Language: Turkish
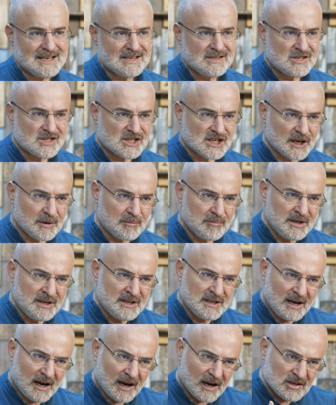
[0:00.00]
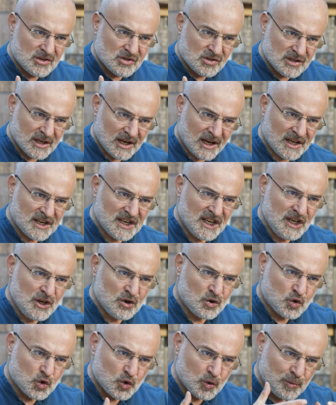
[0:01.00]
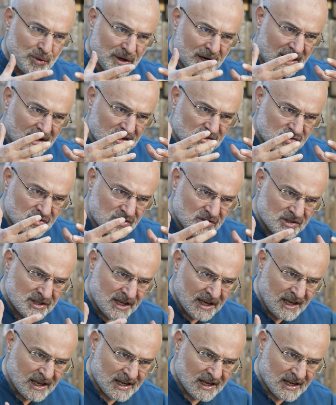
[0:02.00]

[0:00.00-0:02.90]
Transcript: Zemin hastane-i kübrasında